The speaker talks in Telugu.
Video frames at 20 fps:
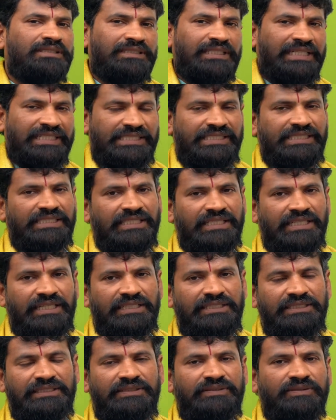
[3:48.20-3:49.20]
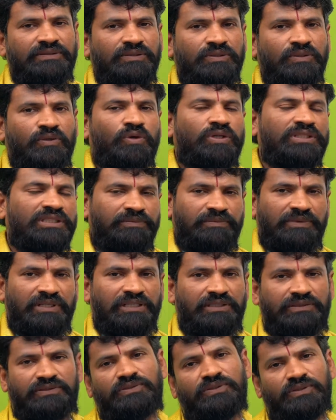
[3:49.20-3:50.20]
దక్షిణం కానీ కొంత
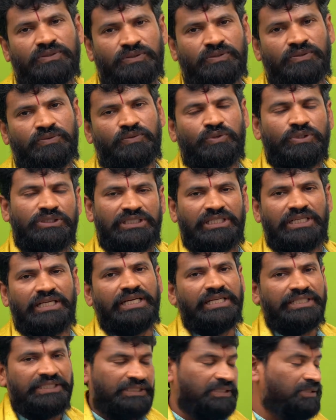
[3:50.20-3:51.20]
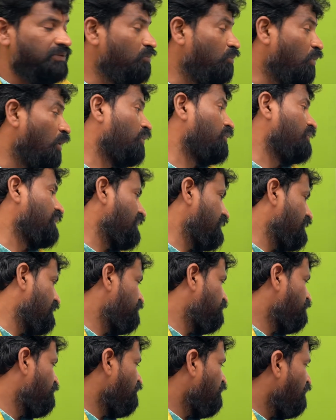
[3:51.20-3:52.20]
మార్పు ఉత్తరం కానీ బాగుంటాయి
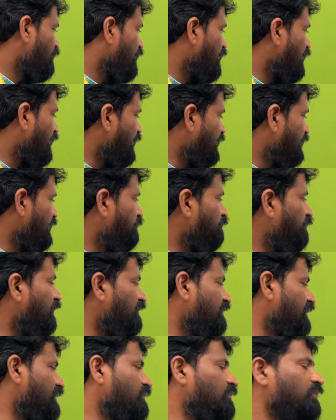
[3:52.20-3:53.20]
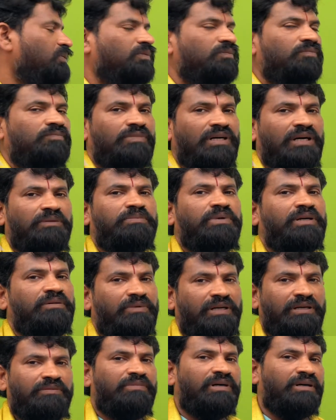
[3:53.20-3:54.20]
అలాగే పవర్గు పాప
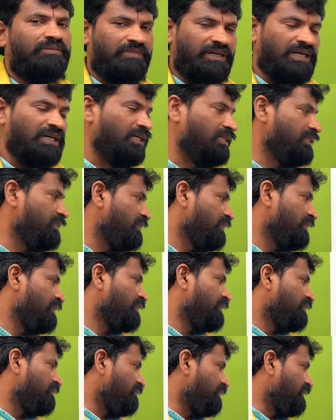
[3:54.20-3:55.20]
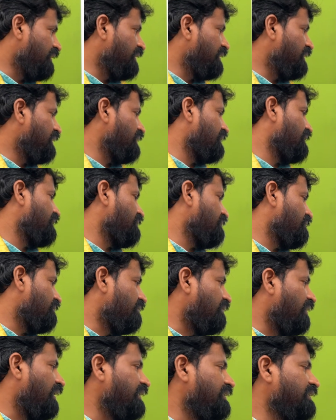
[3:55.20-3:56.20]
బాబా మా వీరికి
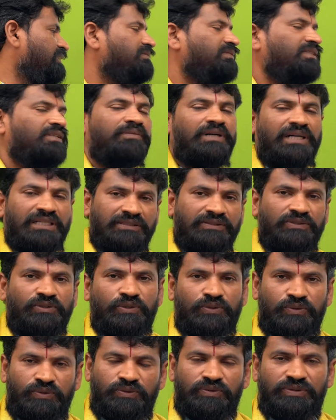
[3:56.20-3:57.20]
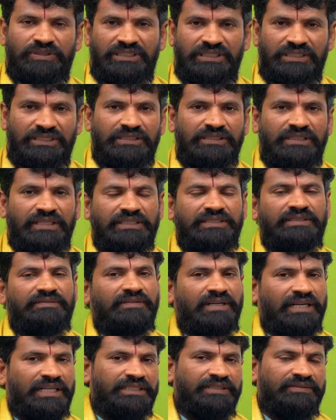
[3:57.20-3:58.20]
వాయువ్య భాగం చూస్తుంది అయితే
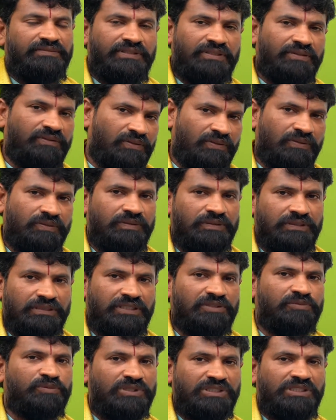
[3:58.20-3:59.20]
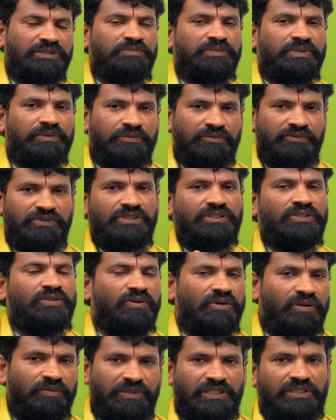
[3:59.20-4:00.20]
వాయువ్యంలో ఇంతకుముందు చెప్పినప్పుడు
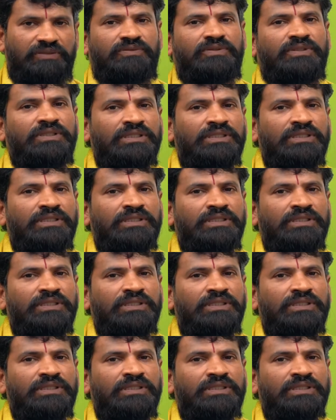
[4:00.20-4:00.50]
విదిక్కుల్లో మనం